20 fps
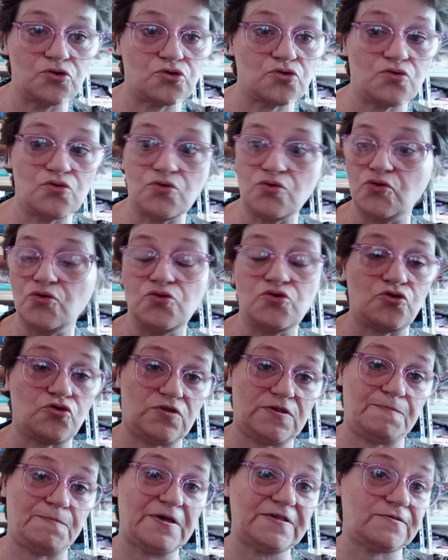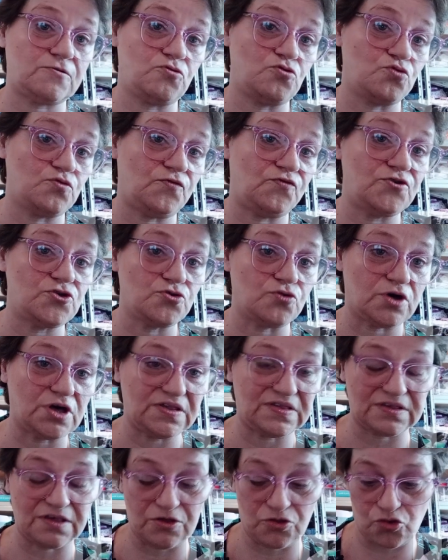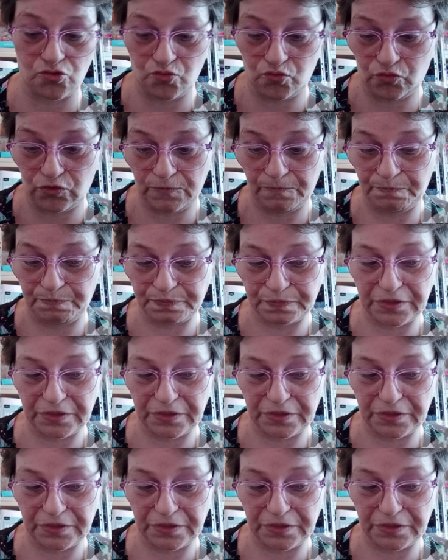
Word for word: je ne sais pas ce que je fais, je casse quelque chose.